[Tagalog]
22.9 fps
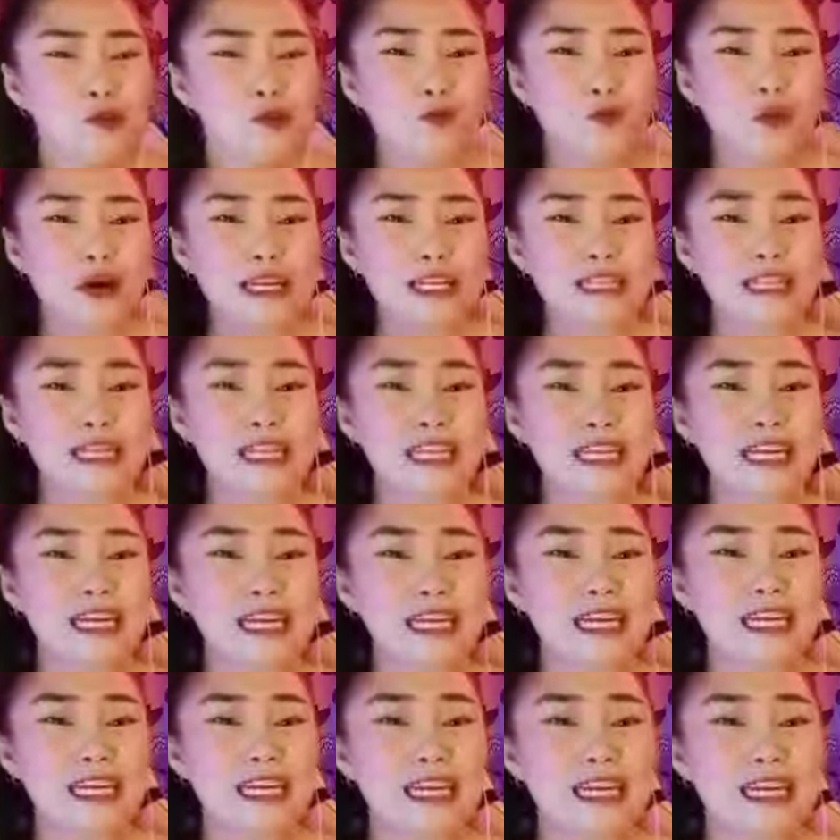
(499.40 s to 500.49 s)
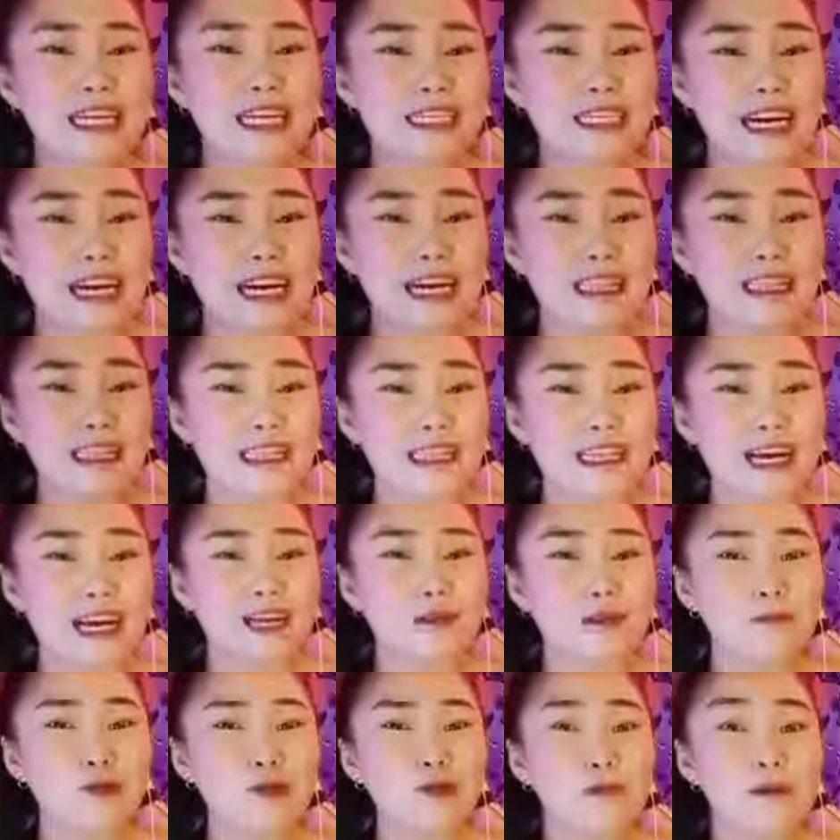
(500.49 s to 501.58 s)
while nakikinig ka sa kanila,
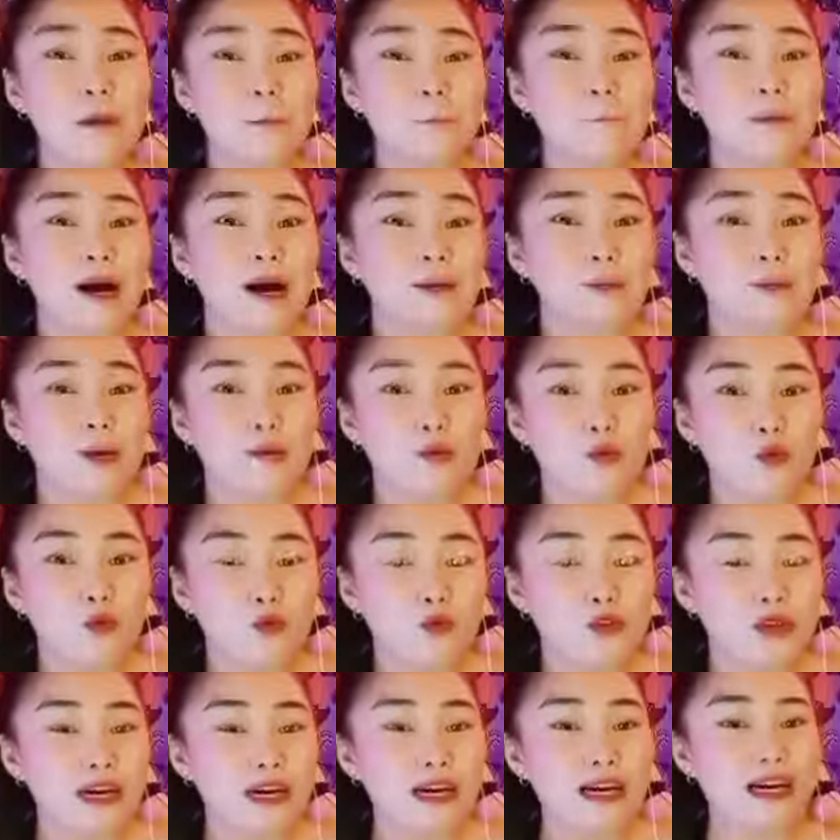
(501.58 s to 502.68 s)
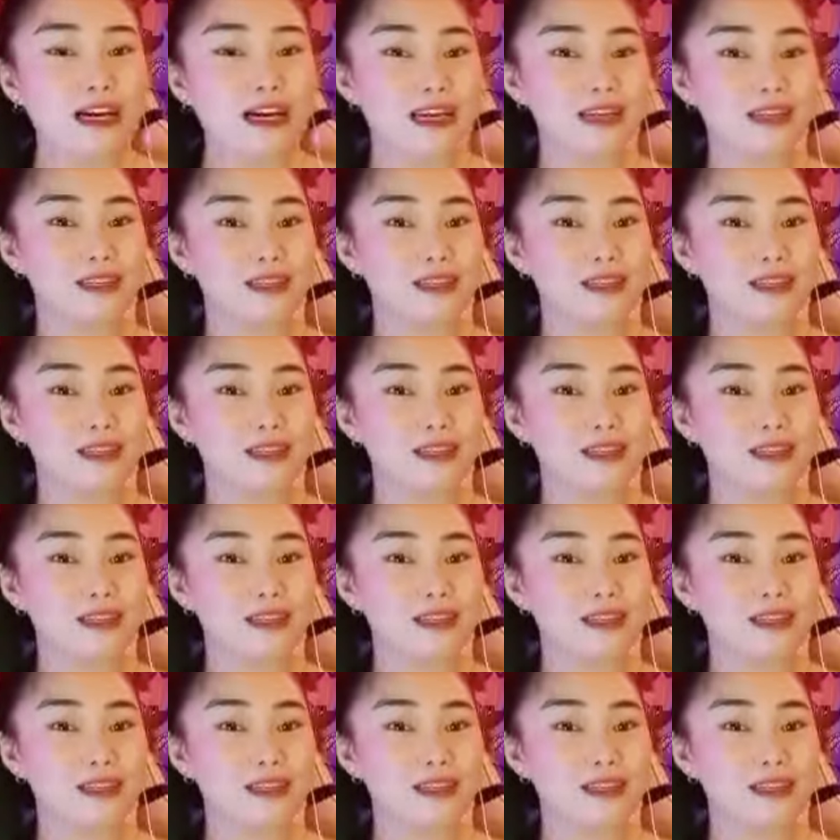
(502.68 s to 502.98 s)
alam mo yung mapapamura ka rin.